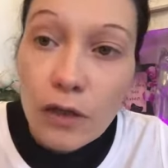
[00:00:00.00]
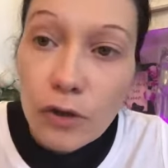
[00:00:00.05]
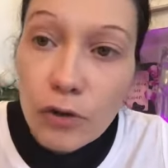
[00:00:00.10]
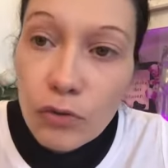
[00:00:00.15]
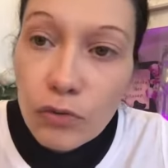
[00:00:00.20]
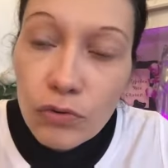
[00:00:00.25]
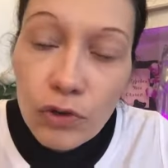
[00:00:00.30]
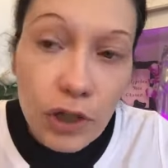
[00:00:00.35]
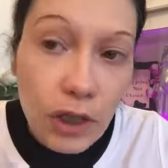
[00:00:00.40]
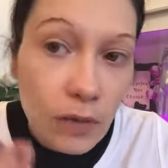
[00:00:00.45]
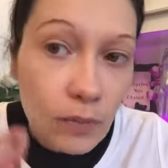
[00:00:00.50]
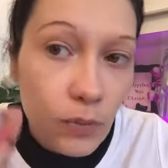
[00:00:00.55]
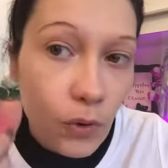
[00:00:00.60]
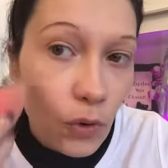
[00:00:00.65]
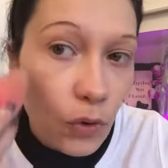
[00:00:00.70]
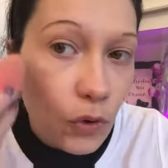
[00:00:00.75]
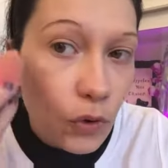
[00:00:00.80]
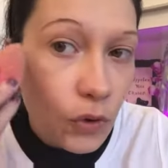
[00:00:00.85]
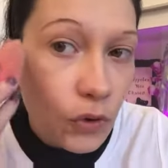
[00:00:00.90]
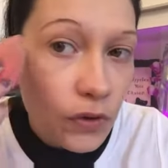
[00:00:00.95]
Donc voilà
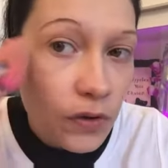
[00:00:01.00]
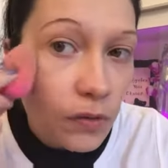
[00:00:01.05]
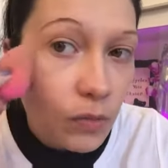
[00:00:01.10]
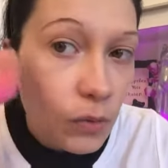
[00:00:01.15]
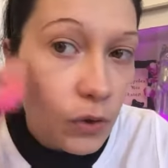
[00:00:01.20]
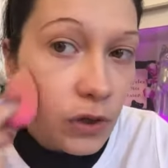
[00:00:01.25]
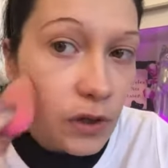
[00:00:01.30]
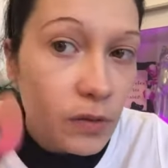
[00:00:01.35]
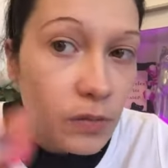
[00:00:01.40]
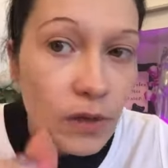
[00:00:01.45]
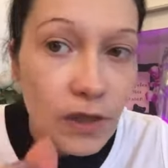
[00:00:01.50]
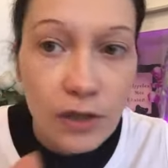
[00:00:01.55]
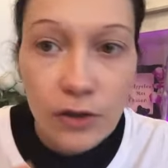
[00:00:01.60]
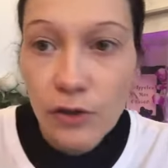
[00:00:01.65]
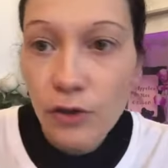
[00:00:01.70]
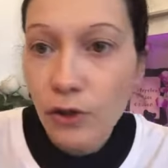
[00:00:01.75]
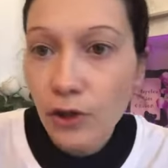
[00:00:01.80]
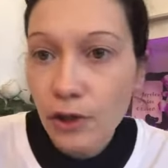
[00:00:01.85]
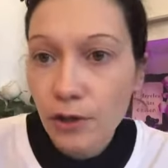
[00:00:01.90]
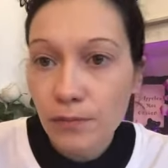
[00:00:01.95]
pour le côté Body
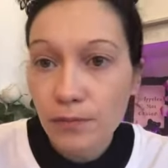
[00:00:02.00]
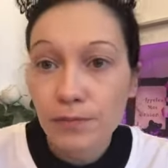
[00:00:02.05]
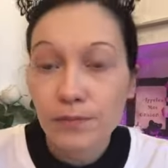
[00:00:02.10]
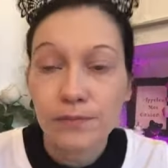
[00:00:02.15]
Blender.